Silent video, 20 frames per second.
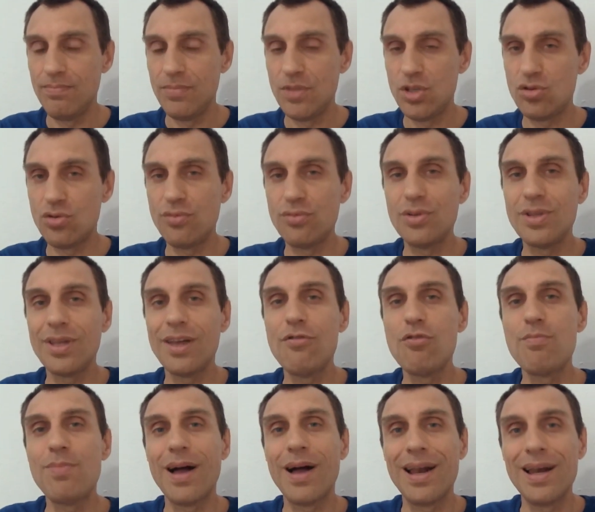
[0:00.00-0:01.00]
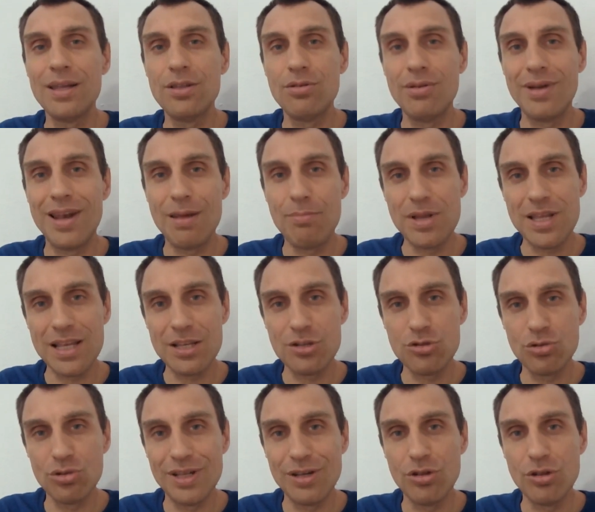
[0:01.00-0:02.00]
Je voudrais vous parler de
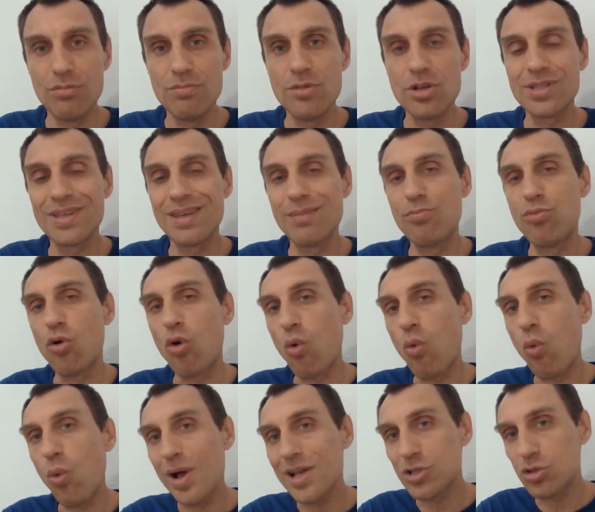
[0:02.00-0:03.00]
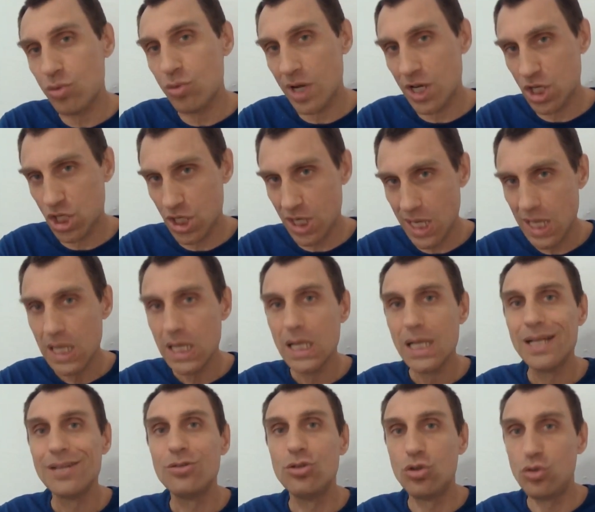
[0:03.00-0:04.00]
l'implication d'Elon Musk et pourquoi son rachat
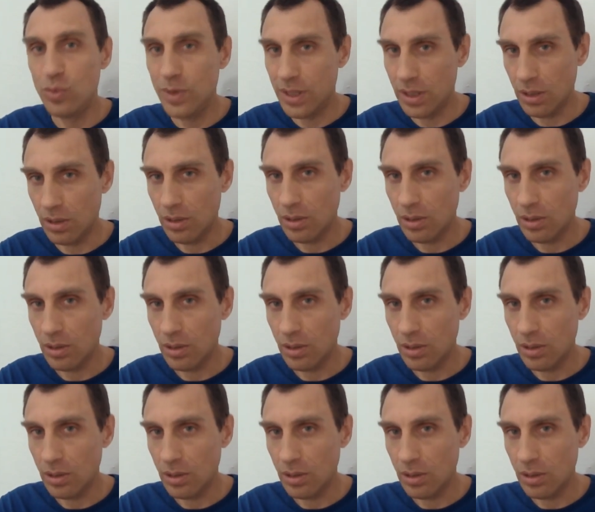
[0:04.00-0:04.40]
de Twitter.